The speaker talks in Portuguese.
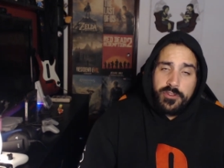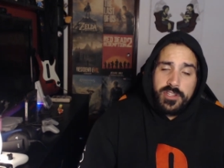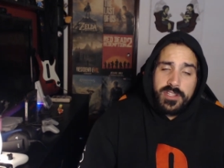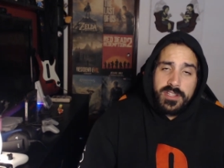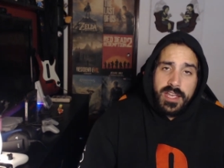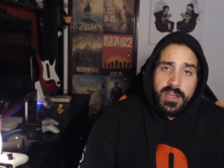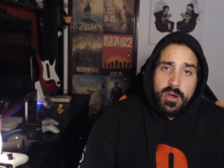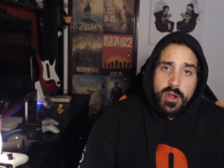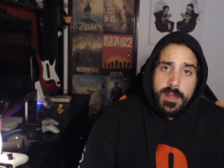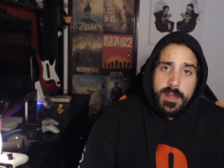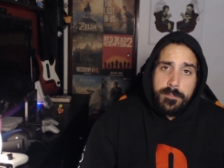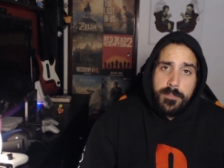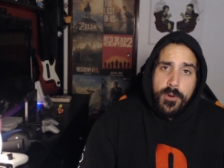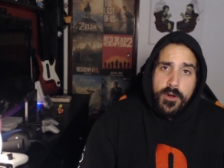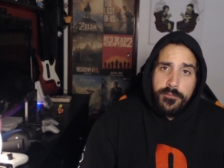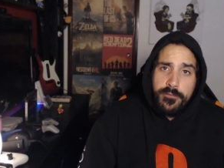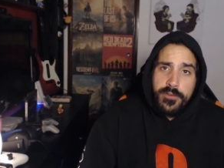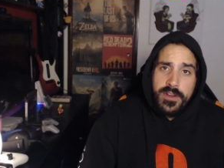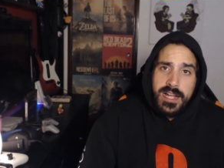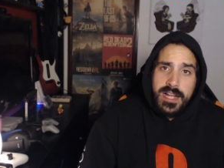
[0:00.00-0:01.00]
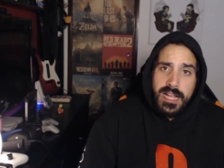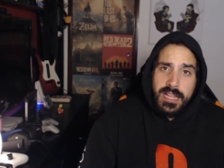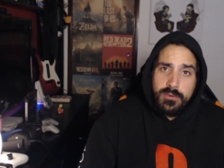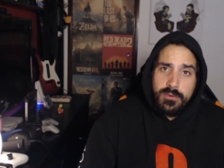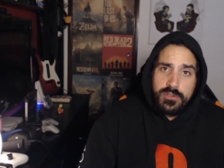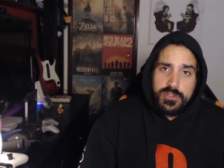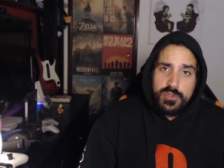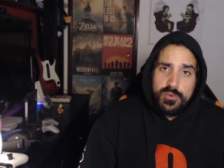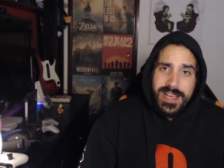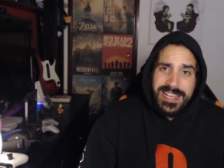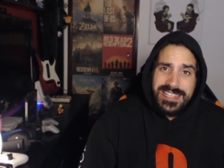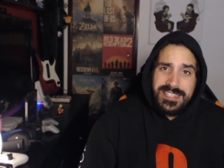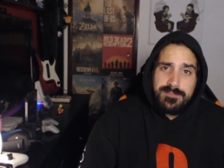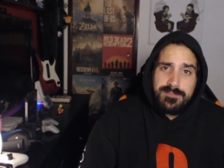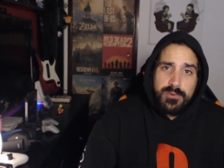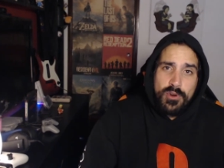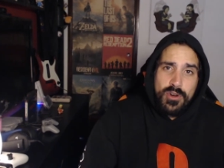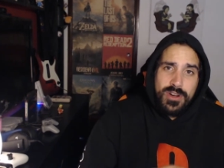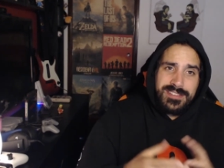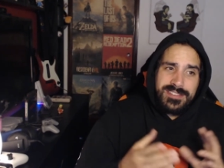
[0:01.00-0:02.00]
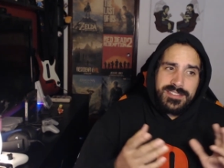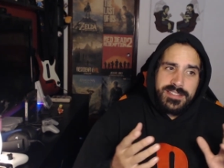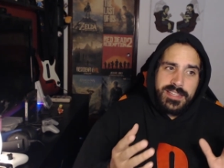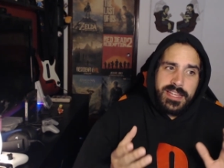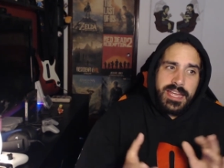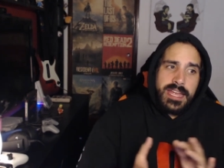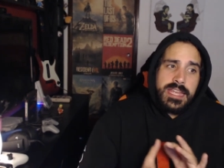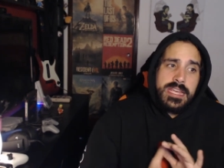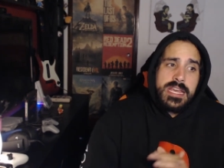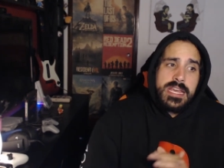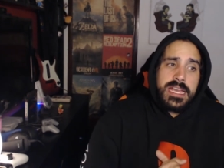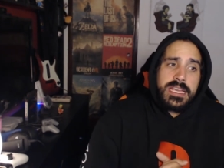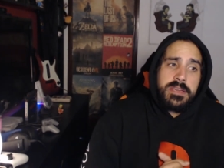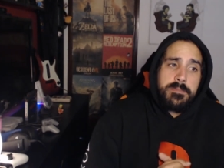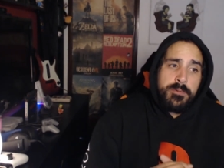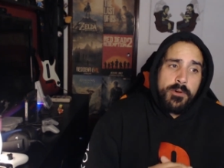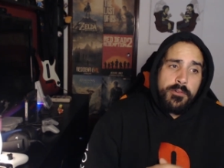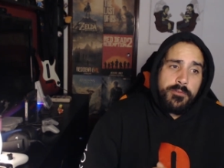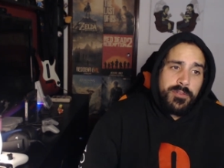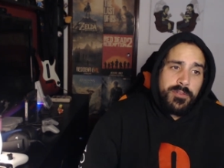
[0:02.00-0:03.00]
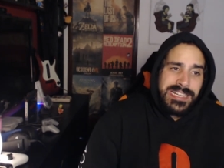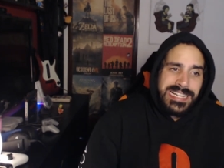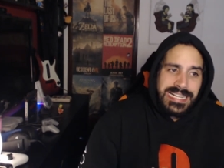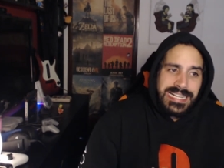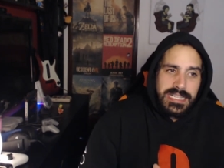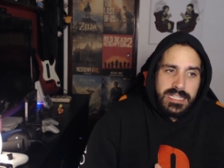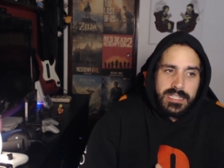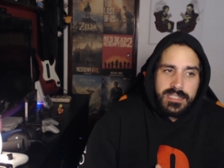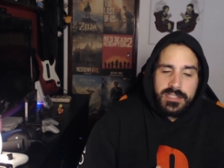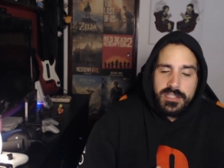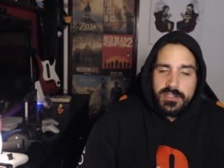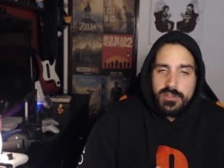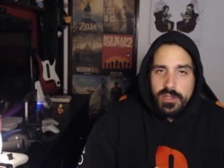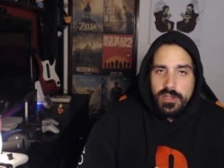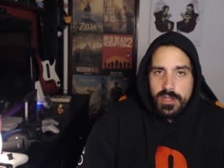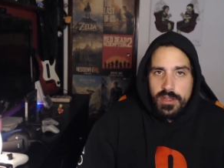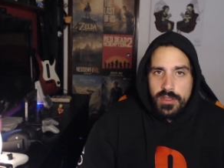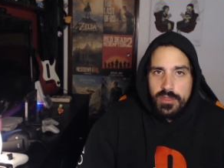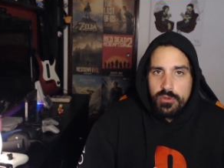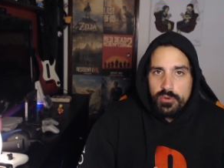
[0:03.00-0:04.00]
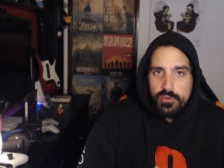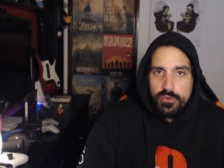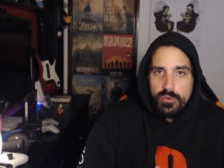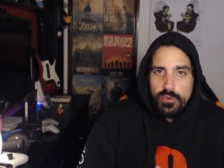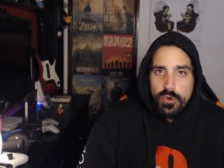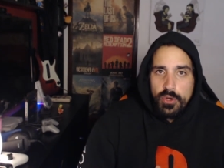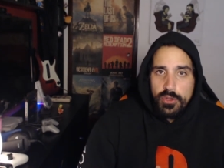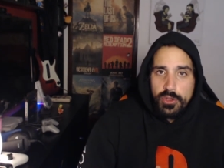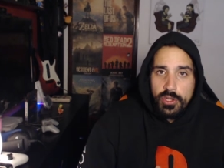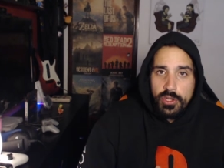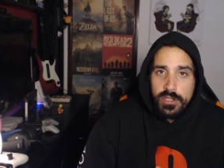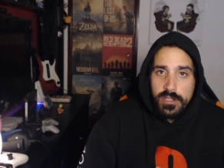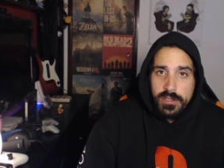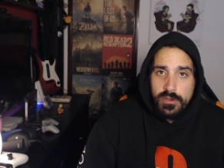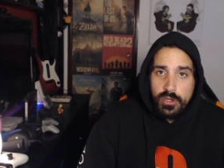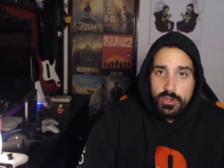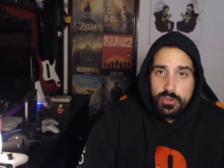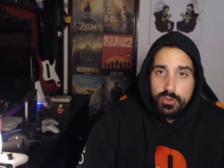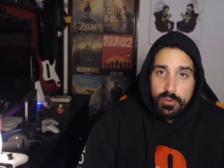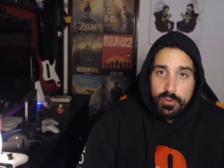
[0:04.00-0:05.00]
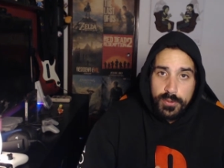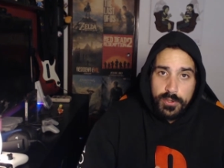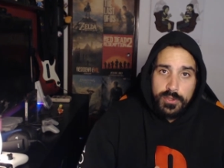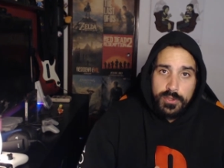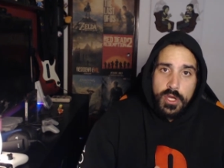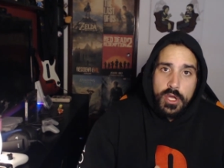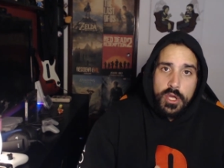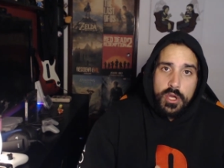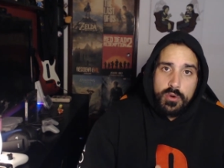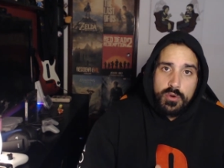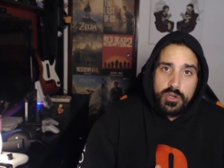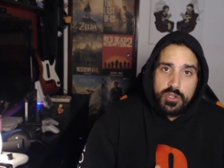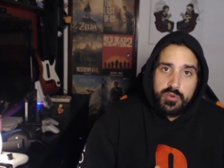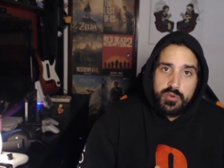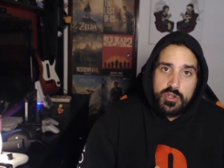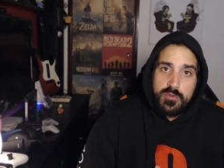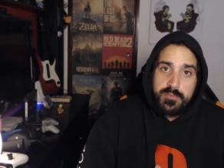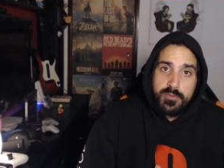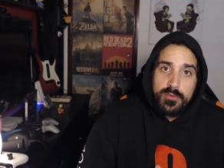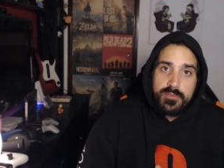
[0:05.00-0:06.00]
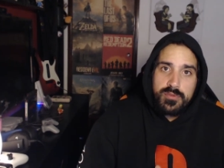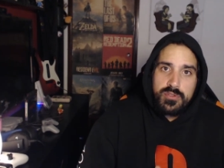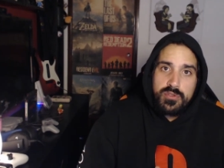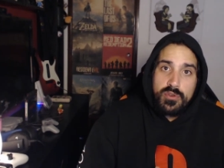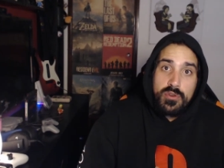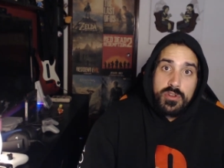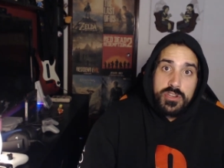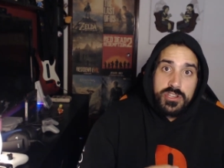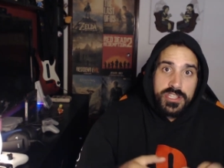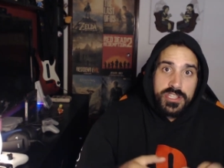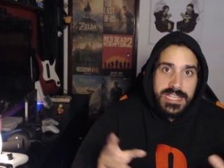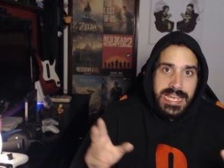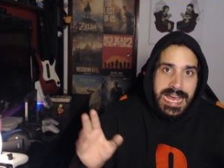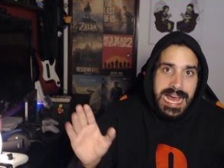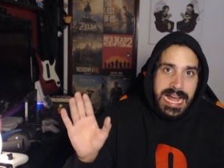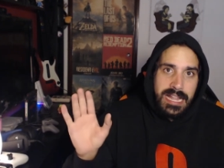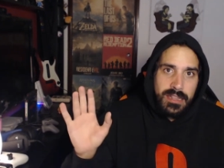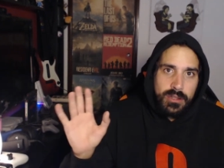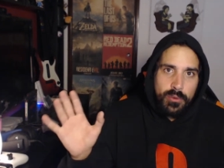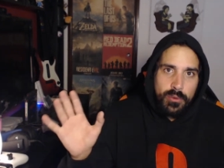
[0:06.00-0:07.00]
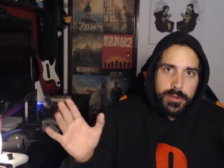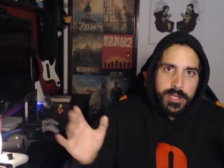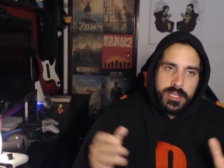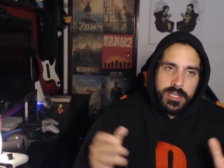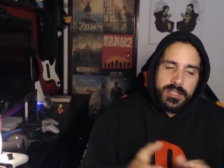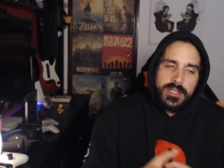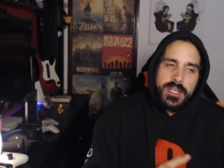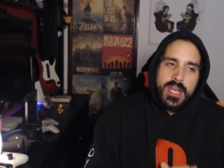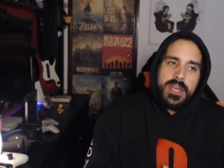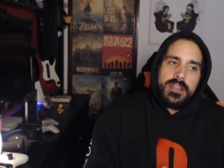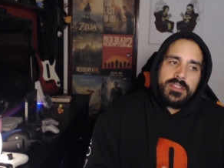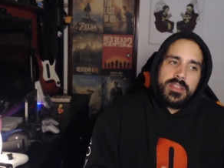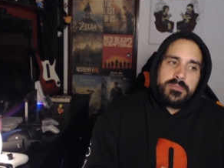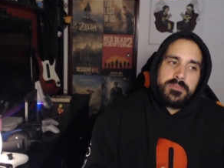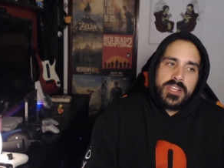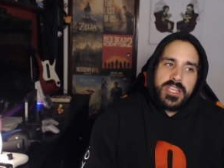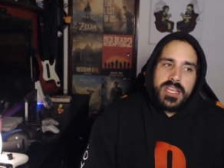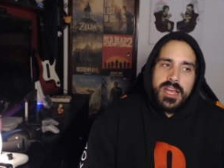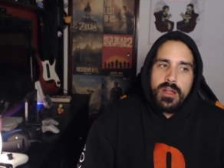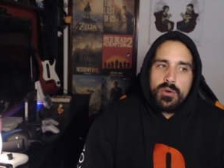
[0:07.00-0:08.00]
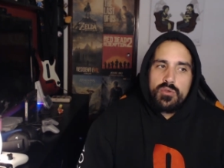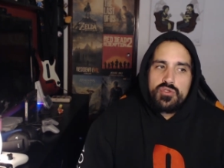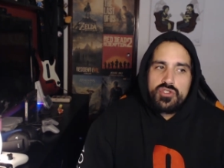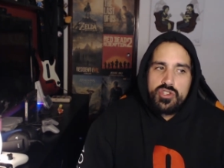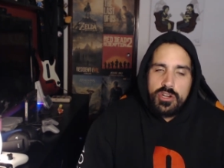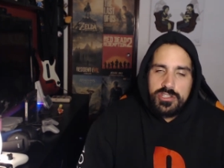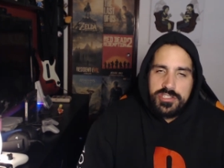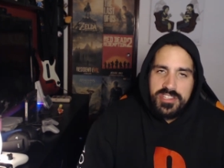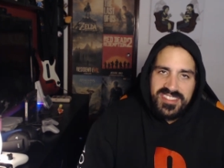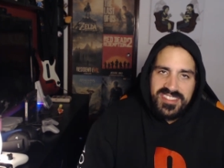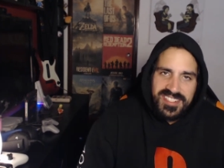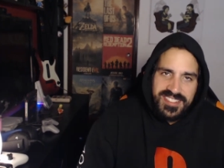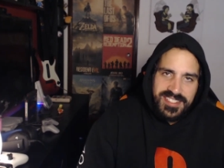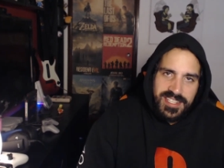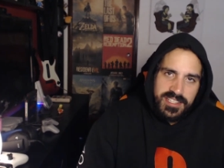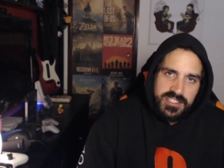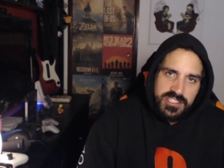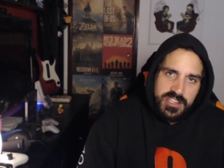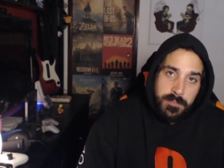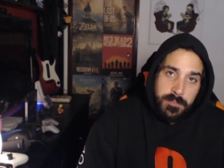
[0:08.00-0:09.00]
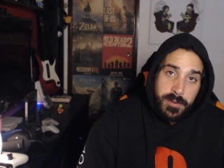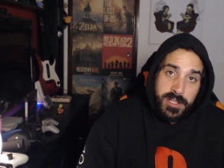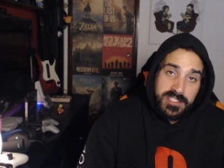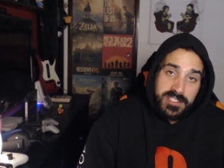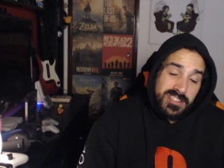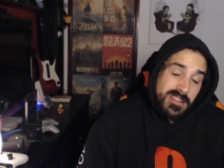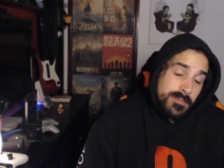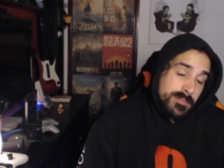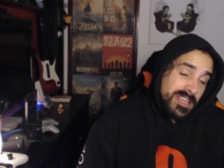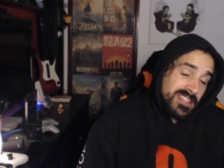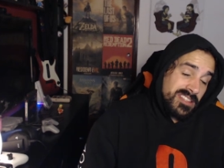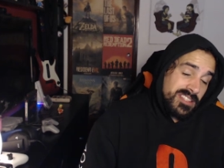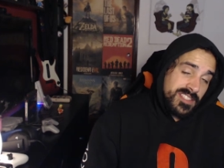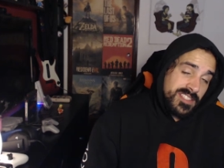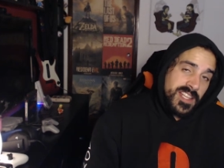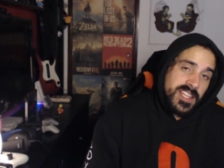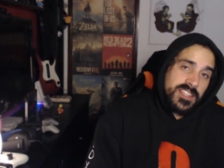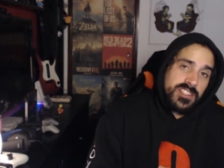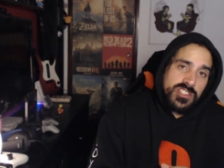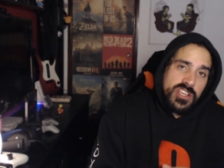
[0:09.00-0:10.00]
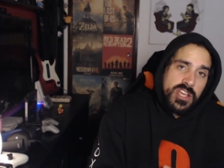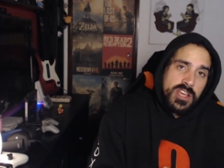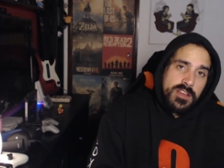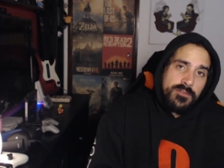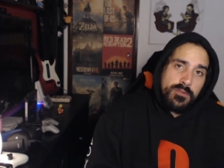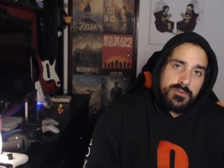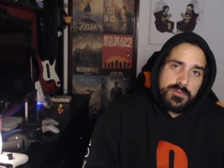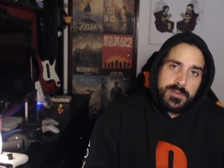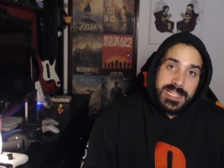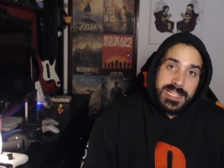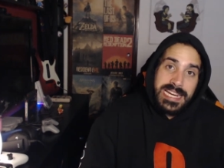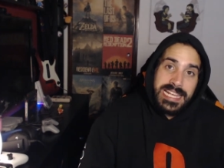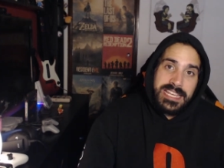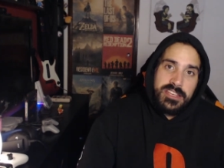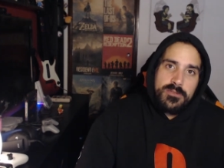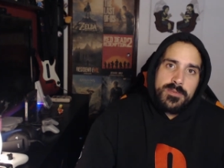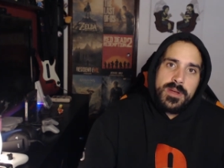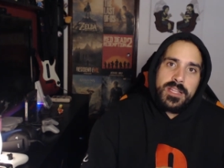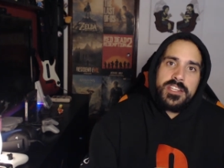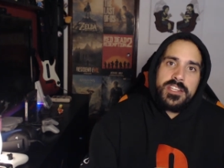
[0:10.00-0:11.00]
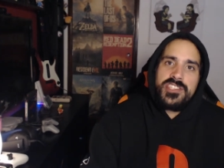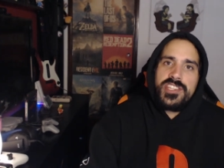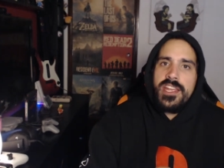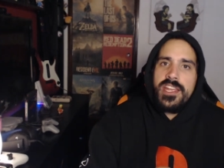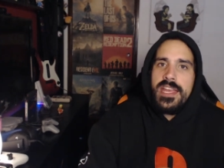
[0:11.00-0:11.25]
agora para o final com a sua Xbox, né? aqui para o final de, de, de outubro, com as suas promoções de Halloween. Temos aqui alguns jogos interessantes, a preços também interessantes. Vou-vos dar aqui uma lista.